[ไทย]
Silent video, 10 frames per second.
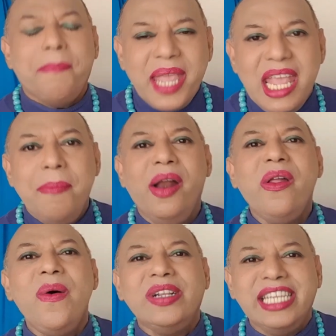ปีมะ
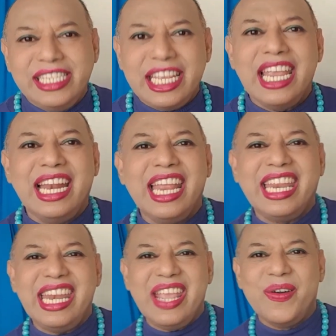โรงจริงๆเลย
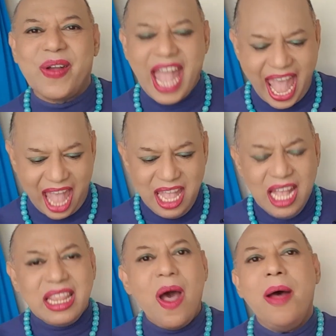ทีเดียวค่ะ
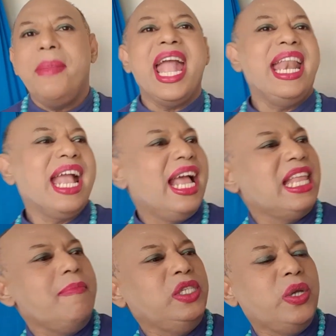ต่อมานะคะ
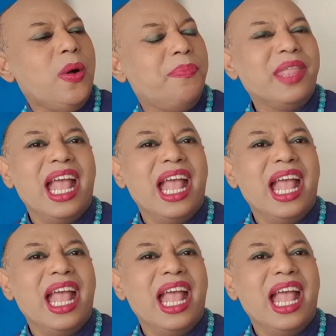ท่านผู้ชม